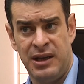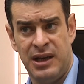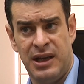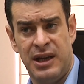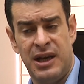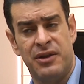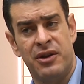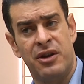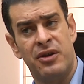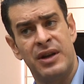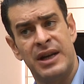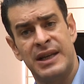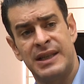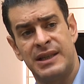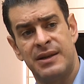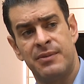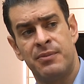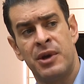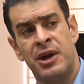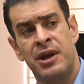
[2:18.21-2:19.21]
يعني هذا
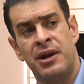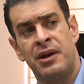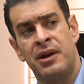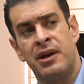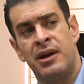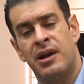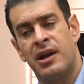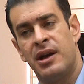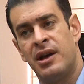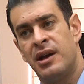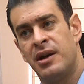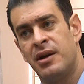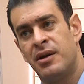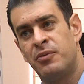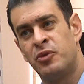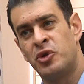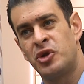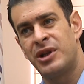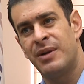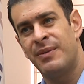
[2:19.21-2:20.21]
يناسب آه،
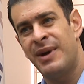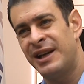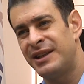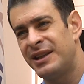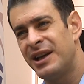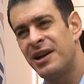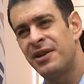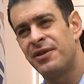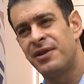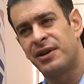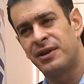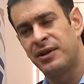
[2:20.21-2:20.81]
مجتمعات أكثر